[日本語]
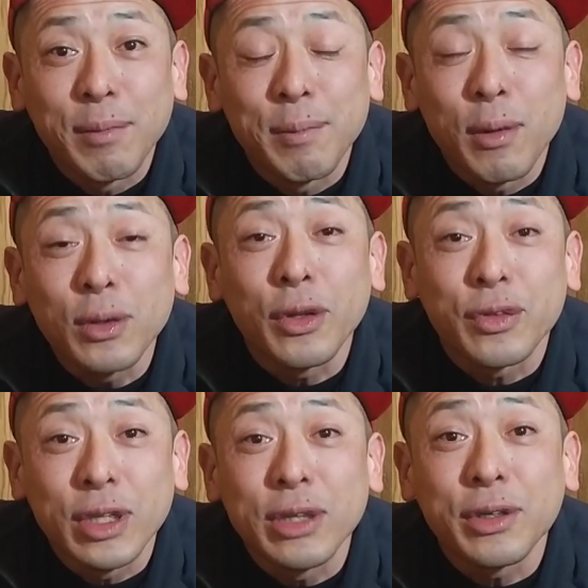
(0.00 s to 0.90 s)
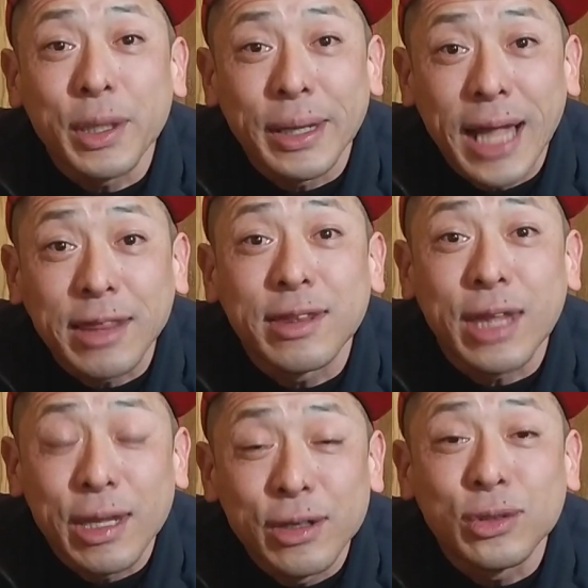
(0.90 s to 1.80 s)
まあ、僕の推測では夏っ
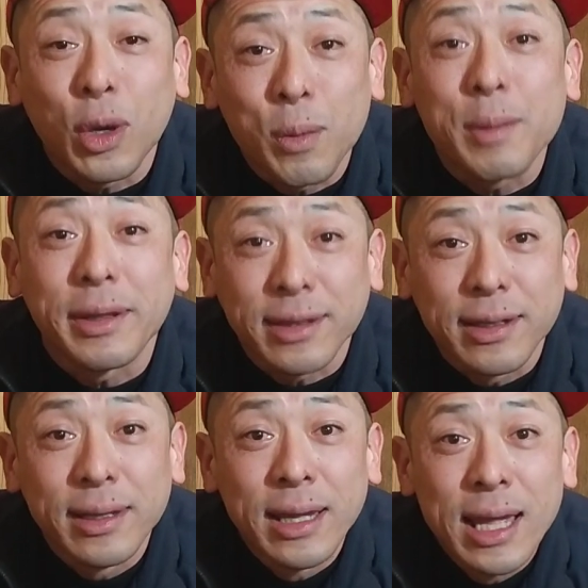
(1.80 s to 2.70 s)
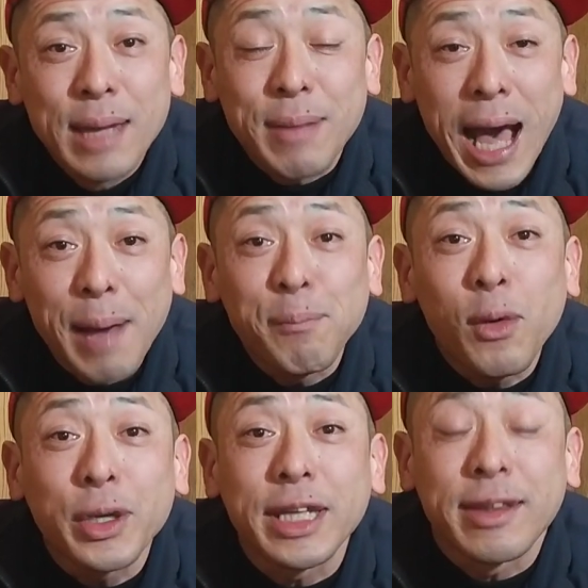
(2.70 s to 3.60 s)
て言うと思います。まあ、繁
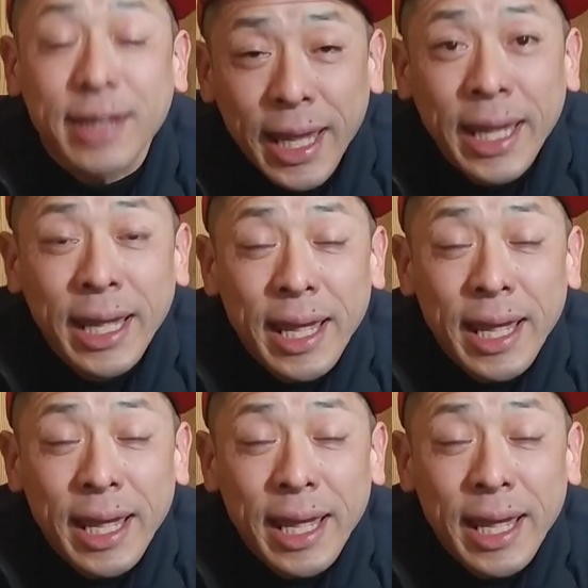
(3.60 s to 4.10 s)
忙期ですね。